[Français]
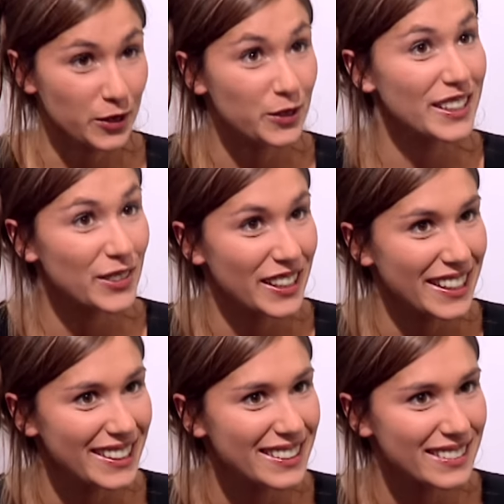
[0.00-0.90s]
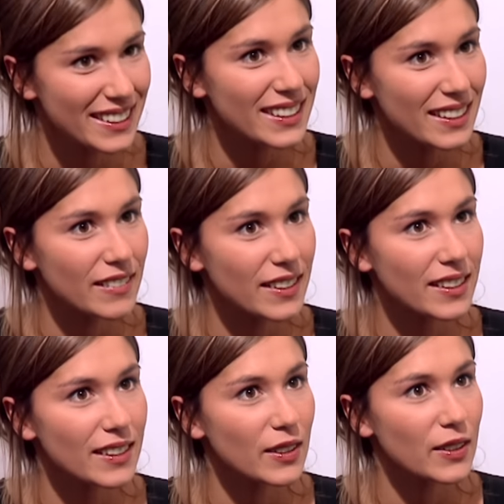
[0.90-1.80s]
une écurie, c'est ça,
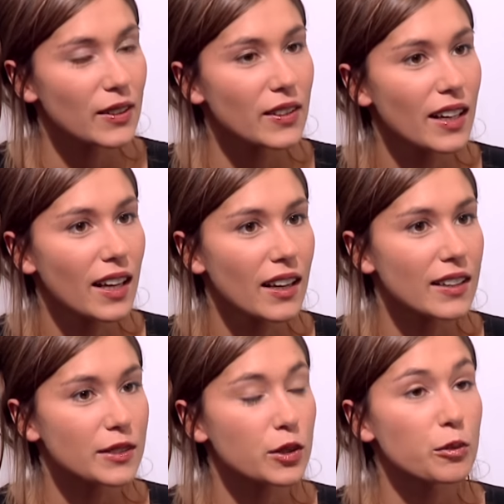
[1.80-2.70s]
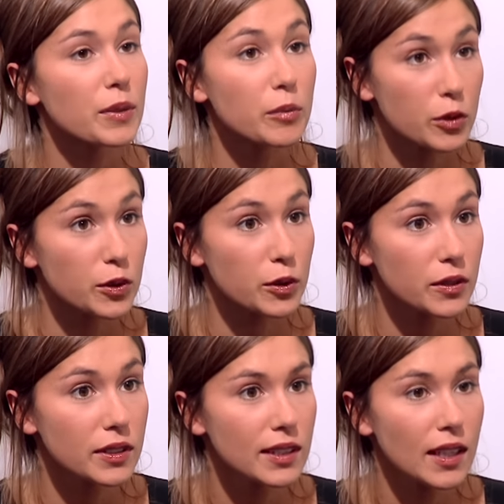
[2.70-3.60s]
travailler euh, et s'occuper de
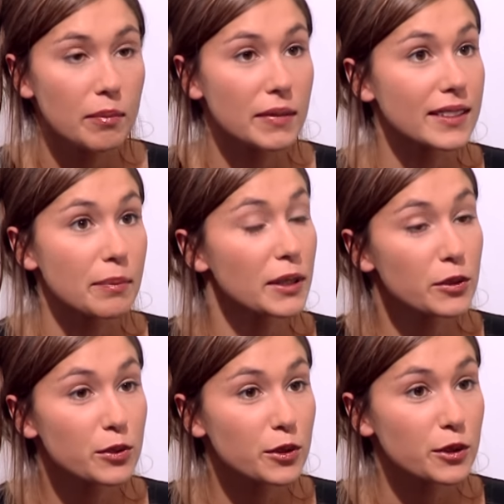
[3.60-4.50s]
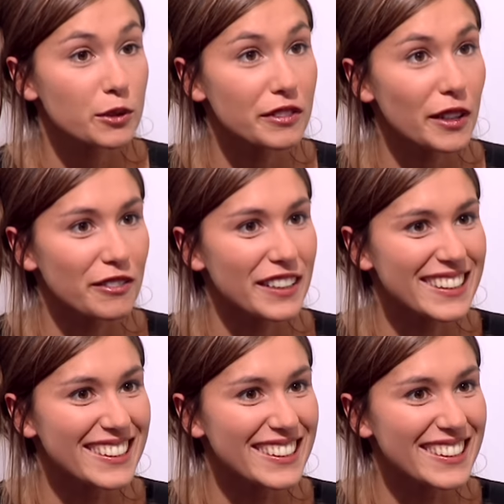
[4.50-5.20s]
moto. Mhm. Mais c'est pas du tout ce que tu fais en fait.